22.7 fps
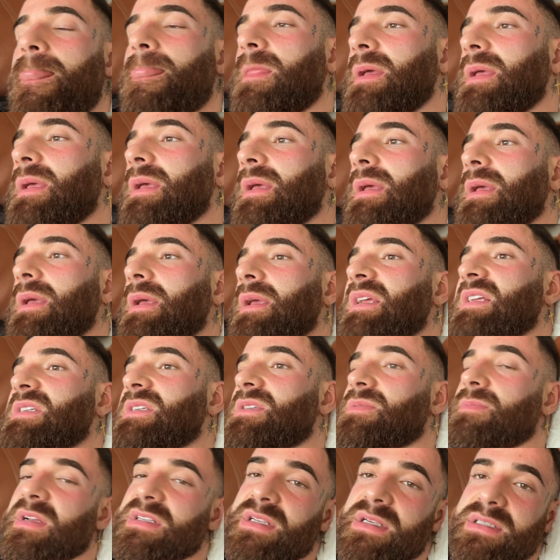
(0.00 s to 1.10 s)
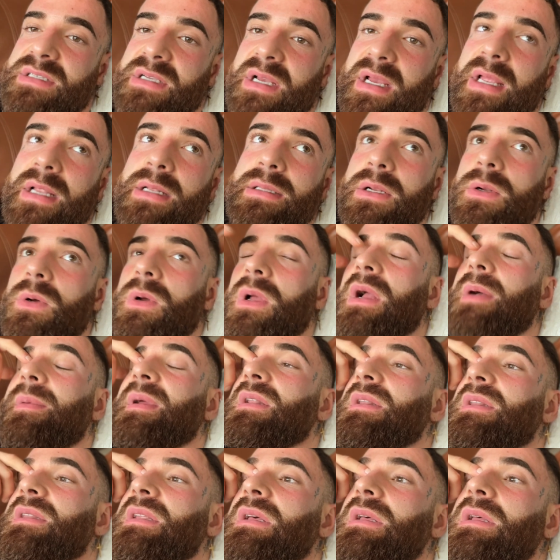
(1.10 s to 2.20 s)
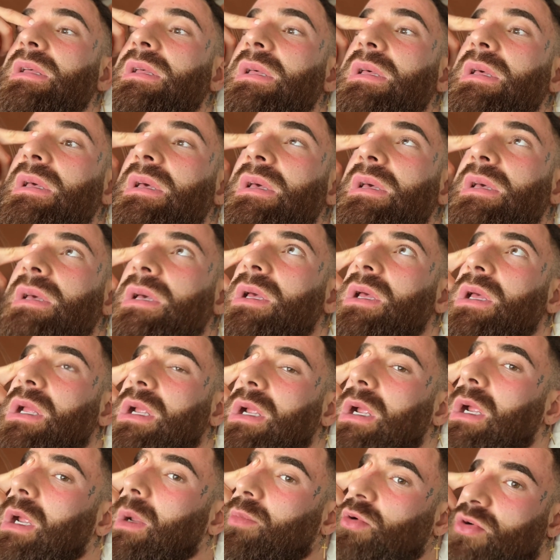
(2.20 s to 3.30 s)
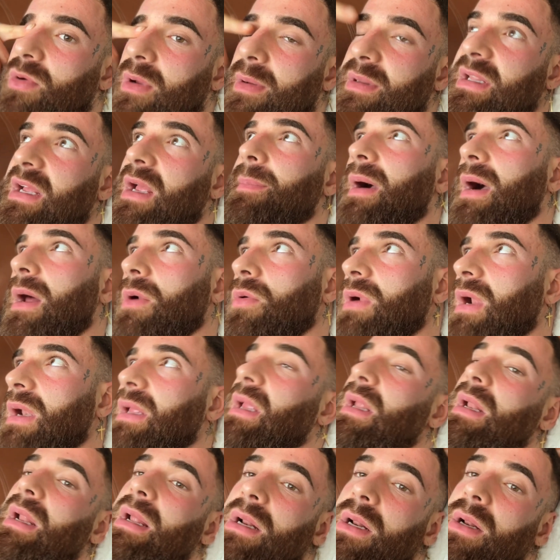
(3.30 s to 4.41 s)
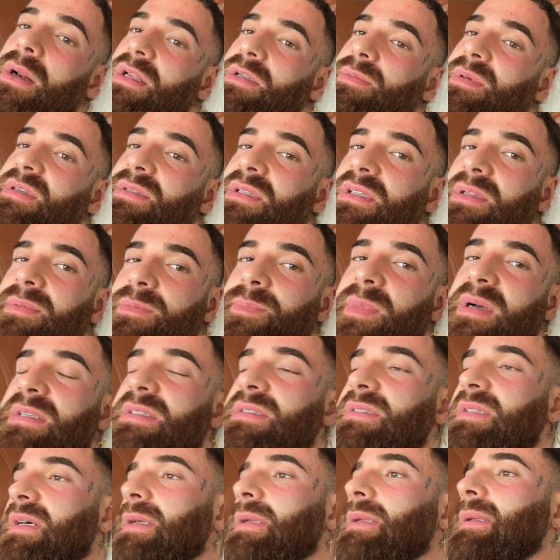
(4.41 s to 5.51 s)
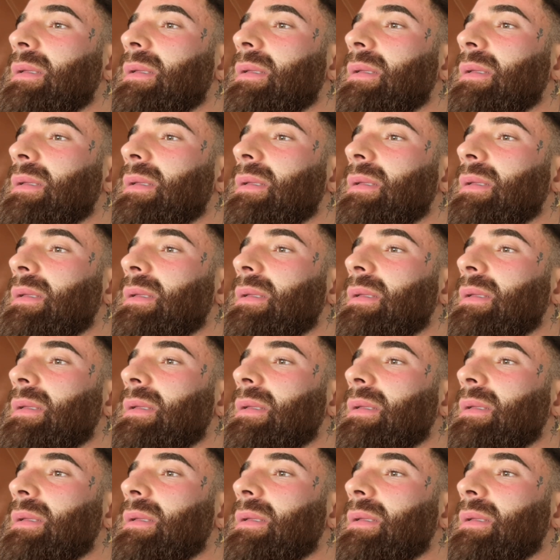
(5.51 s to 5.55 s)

Eh, es más exigente, lógicamente. Eh, pues obviamente hay que pagar un alquiler, que es bastante más pasta.